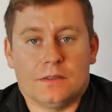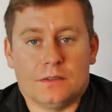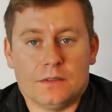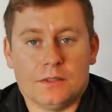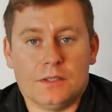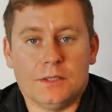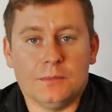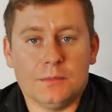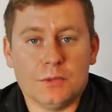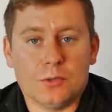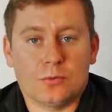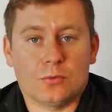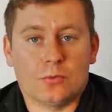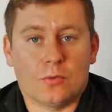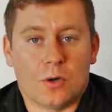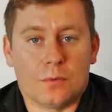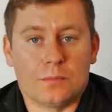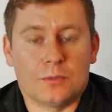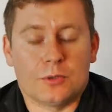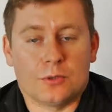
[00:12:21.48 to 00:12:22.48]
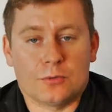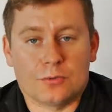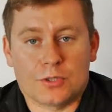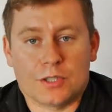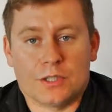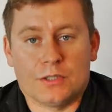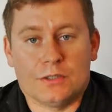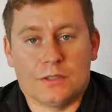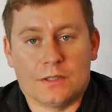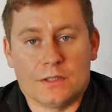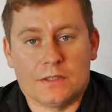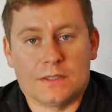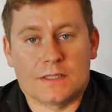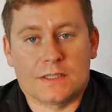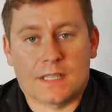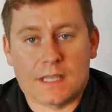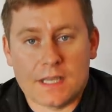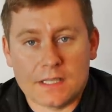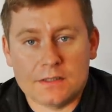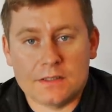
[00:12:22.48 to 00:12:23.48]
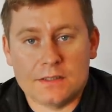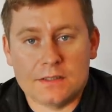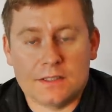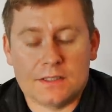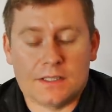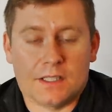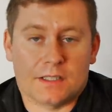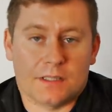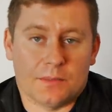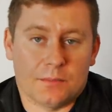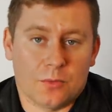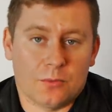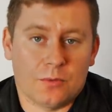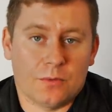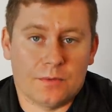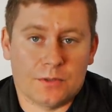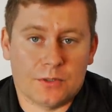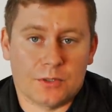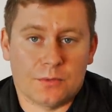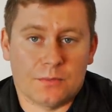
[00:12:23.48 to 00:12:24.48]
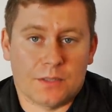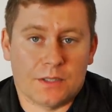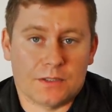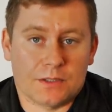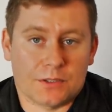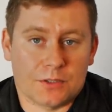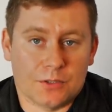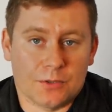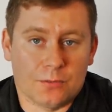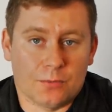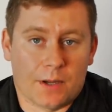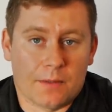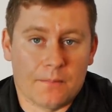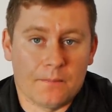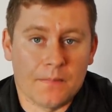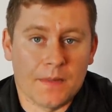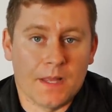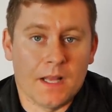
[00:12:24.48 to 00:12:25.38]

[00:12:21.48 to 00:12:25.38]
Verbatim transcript: limitu obciążeń skrętnych, jakie mogły wytrzymać skrzydła.